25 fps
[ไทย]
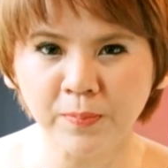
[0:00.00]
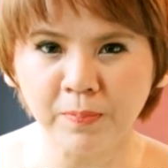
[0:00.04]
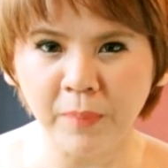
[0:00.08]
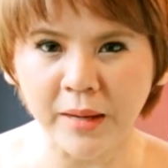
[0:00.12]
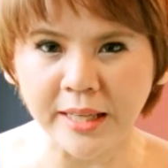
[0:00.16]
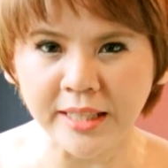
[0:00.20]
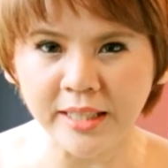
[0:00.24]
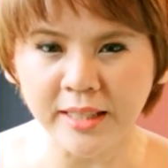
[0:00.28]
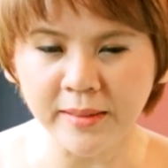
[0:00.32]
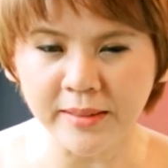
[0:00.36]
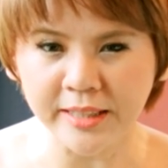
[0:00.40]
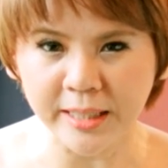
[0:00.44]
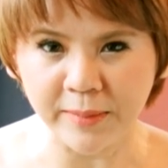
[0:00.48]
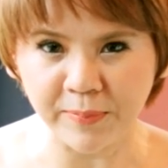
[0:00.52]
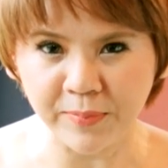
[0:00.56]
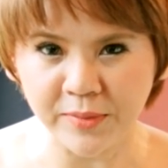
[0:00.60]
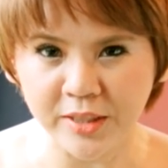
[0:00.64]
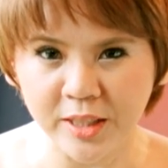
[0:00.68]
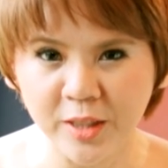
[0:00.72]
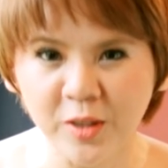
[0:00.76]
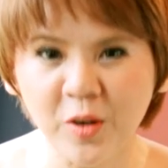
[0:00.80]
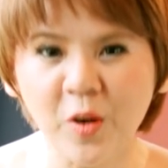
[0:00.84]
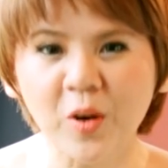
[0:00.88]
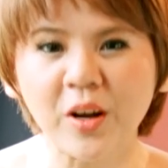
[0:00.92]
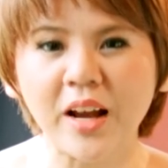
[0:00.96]
มาหยิบ
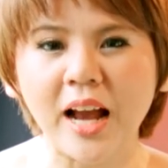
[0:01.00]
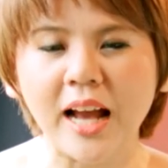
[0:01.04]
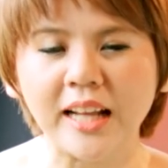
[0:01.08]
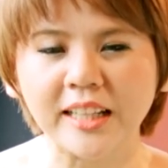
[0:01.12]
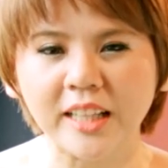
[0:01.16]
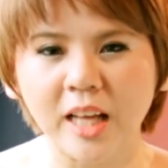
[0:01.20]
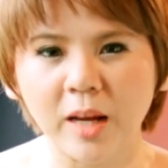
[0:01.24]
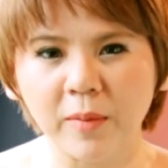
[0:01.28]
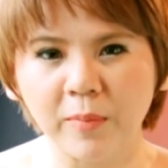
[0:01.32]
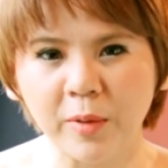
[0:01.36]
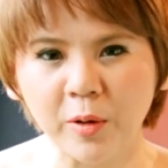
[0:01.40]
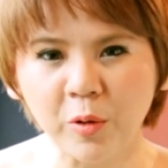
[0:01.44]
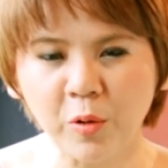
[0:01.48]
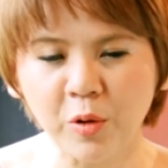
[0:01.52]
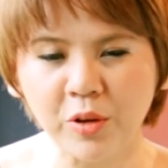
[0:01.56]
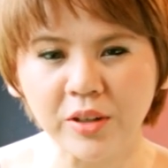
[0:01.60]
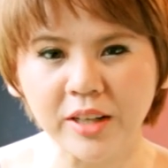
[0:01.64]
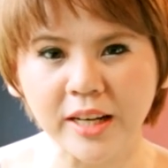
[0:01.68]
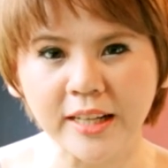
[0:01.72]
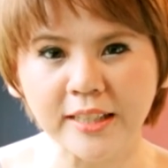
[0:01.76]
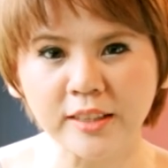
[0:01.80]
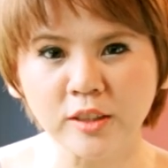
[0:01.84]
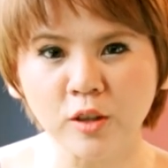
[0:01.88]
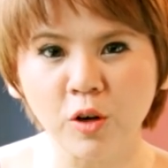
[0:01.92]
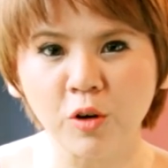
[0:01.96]
ยื่นโอกาสทำให้คุณ
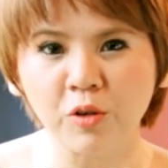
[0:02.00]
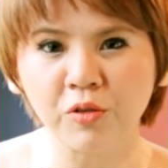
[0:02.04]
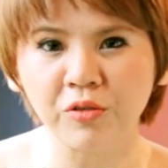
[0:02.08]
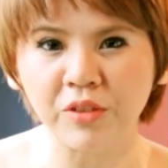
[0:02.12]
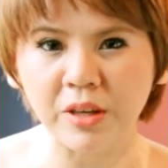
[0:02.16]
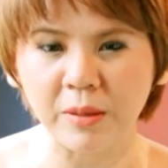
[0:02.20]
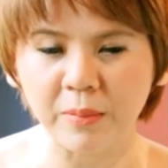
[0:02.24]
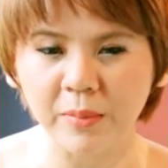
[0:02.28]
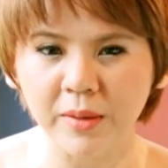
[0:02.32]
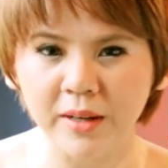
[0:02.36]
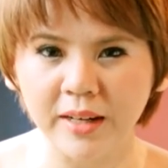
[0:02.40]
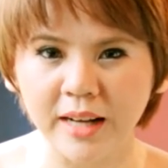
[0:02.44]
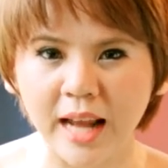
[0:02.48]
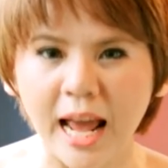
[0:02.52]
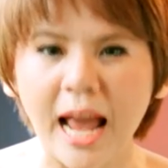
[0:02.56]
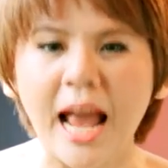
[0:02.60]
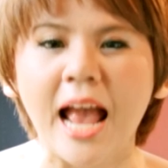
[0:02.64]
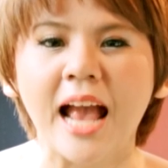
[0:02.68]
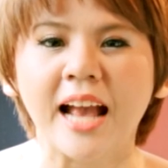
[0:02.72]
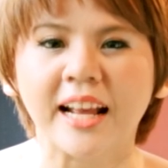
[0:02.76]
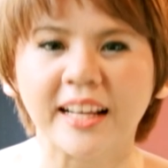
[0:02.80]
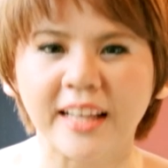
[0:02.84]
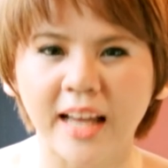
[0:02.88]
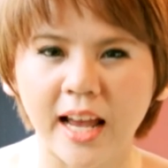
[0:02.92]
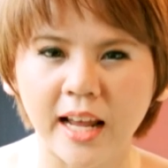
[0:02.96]
ได้โชว์ฝีมือนะคะ
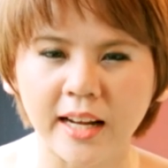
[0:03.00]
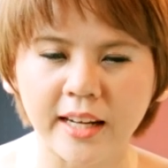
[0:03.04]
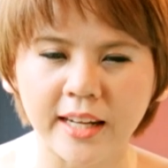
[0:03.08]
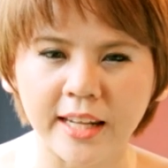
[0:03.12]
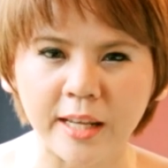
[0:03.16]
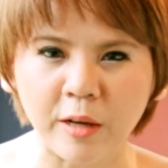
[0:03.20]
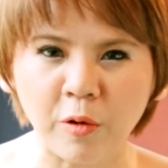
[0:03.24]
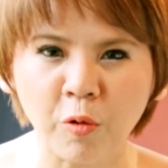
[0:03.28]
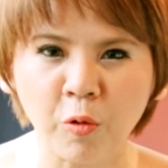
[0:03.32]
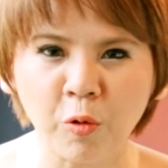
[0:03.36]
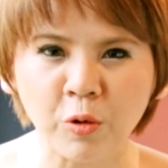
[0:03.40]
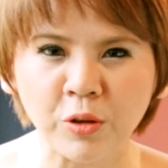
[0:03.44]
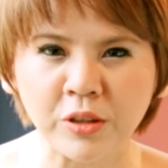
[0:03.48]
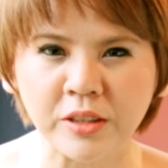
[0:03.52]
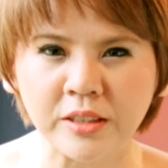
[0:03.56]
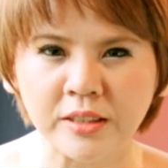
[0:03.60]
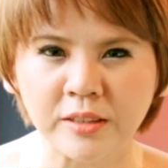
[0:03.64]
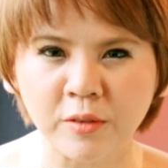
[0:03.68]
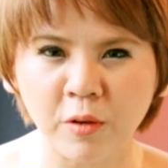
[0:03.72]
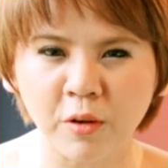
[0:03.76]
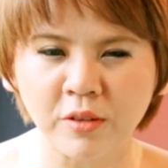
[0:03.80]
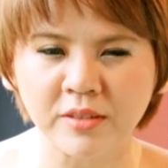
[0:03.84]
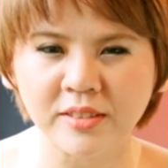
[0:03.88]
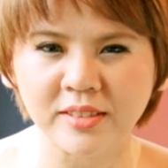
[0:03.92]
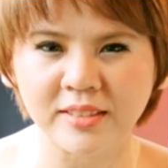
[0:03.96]
งานนี้คุณ
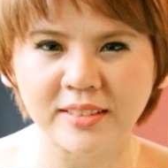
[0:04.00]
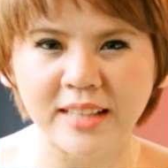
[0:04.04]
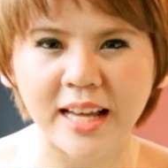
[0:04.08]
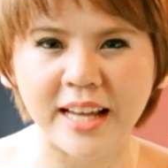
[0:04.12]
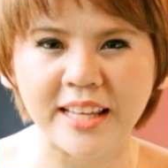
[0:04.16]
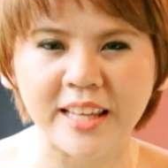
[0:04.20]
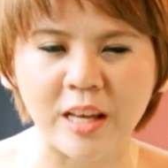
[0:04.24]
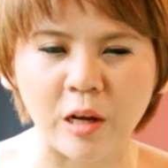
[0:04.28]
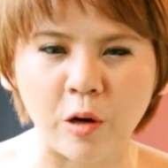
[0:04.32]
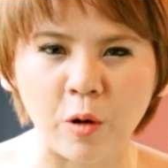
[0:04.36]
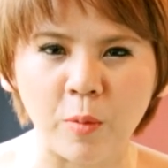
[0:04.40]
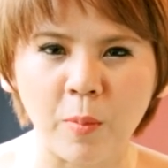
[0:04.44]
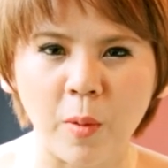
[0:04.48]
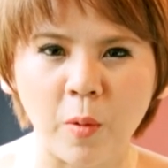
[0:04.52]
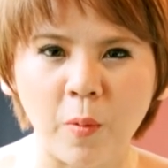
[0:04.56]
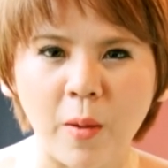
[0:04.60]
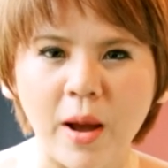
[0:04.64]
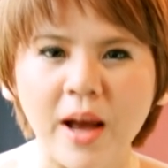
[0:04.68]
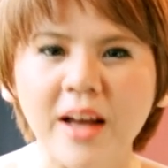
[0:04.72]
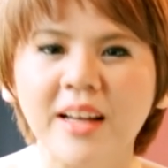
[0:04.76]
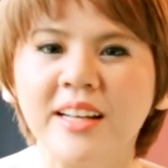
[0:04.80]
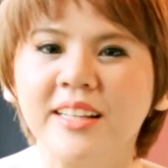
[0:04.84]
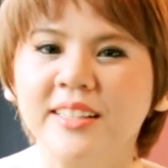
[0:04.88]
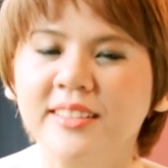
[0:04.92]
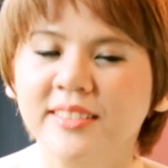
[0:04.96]
คนสไตล์อย่างคุณบอก
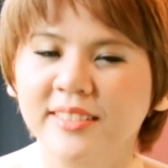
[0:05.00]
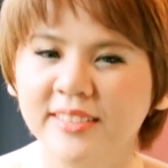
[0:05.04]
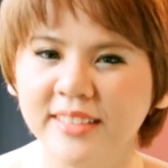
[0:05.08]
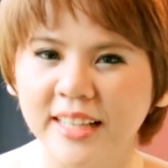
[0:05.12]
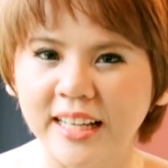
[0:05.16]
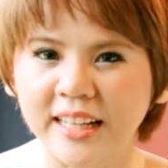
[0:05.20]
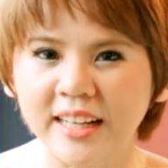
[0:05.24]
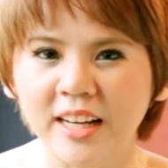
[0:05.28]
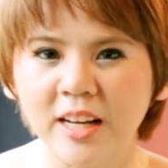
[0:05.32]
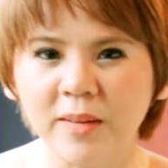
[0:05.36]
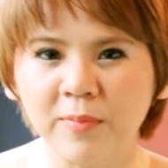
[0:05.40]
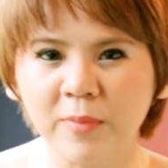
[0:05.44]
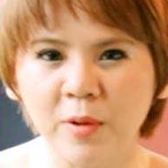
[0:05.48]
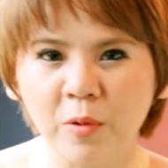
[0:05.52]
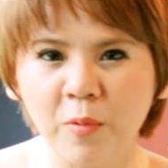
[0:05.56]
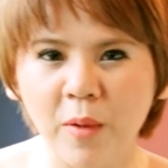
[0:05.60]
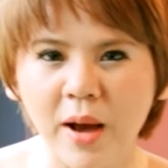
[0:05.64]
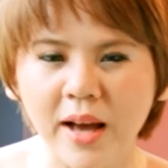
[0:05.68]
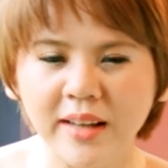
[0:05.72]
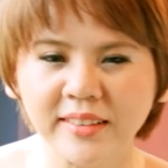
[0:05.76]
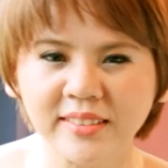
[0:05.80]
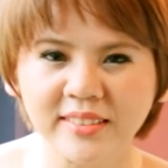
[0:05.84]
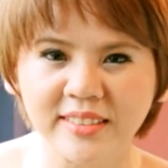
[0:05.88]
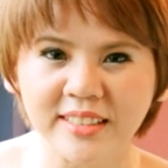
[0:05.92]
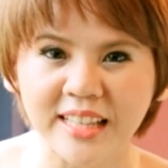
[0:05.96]
ว่าเสียเงินไม่
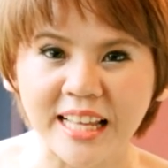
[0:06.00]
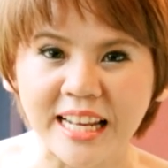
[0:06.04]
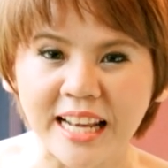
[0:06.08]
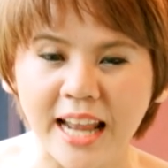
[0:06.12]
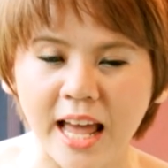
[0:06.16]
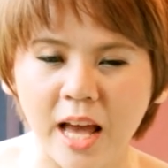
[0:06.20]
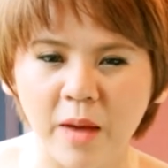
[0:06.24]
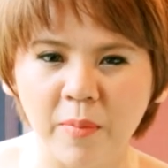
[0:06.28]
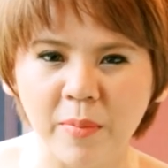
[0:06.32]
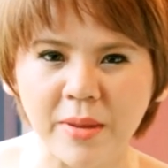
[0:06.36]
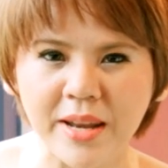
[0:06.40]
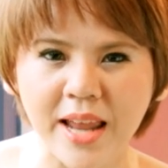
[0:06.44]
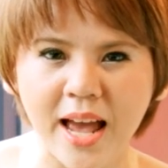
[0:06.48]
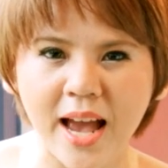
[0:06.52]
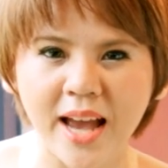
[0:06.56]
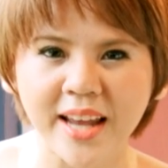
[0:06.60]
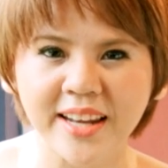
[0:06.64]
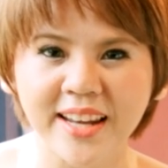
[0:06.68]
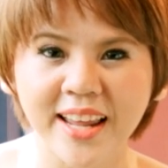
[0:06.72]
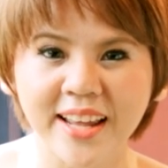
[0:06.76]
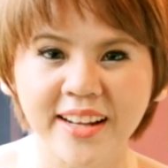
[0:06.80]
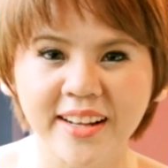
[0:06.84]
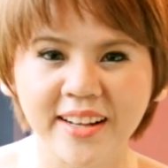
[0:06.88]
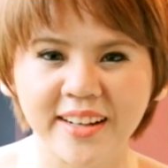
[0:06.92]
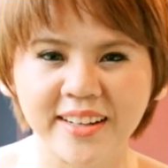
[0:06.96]
ว่าเสียหน้าไม่ได้
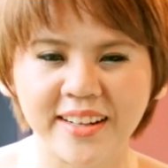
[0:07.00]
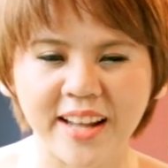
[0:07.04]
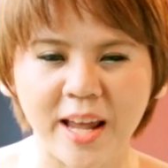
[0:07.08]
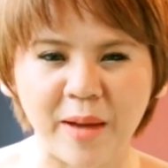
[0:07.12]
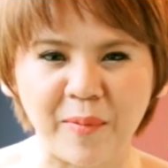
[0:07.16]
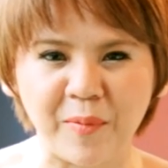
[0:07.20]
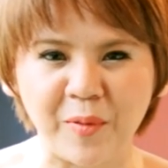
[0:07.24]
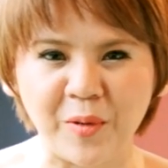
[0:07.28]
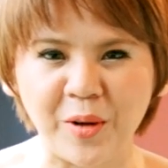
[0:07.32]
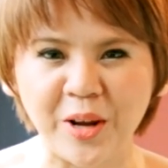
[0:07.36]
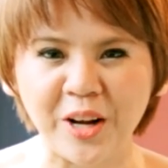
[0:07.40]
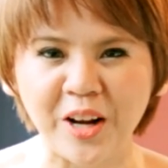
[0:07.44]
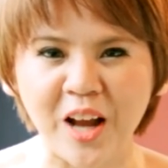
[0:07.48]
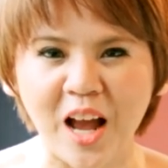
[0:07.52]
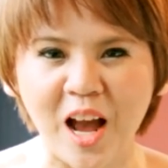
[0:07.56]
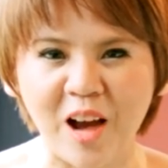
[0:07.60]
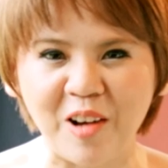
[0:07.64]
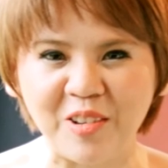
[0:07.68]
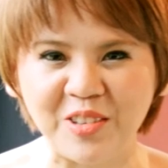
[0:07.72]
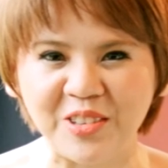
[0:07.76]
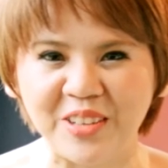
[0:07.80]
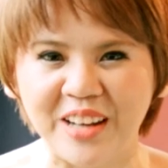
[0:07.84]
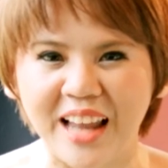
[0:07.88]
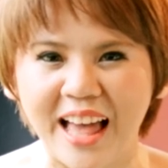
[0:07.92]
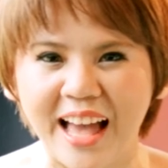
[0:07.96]
ได้เงินแถมด้วยก็
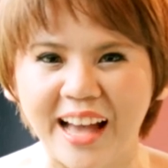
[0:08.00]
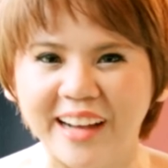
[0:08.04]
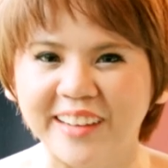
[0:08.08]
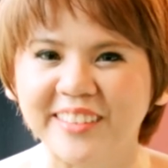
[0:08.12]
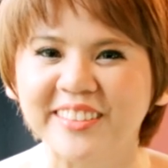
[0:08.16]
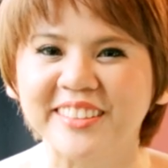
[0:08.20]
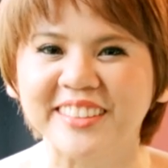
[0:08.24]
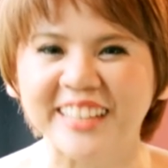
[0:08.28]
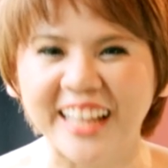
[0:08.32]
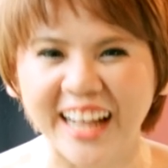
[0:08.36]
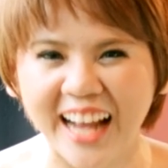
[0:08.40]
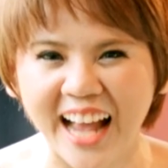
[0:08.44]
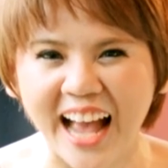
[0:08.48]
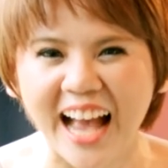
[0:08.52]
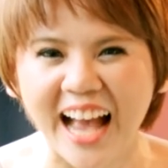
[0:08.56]
เอาอยู่แล้วนะ